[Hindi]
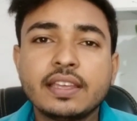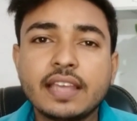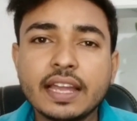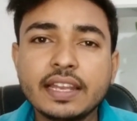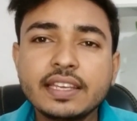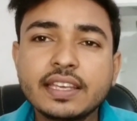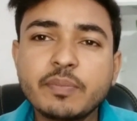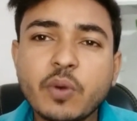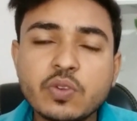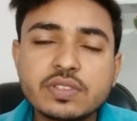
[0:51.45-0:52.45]
यानी कि
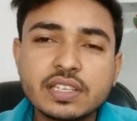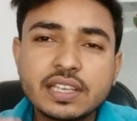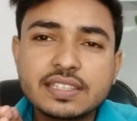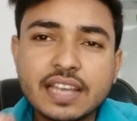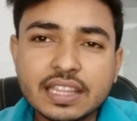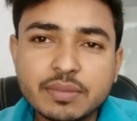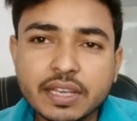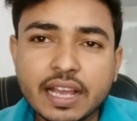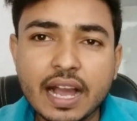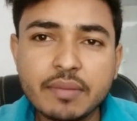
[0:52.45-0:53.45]
पवन सिंह के साथ
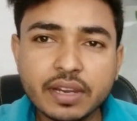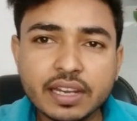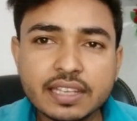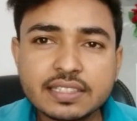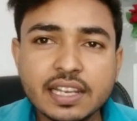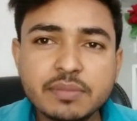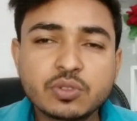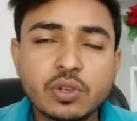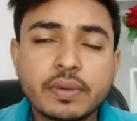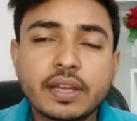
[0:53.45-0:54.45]
में काम करके सलीम
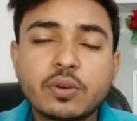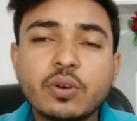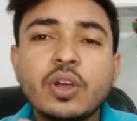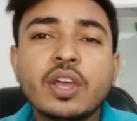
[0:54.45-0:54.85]
सुलेमान को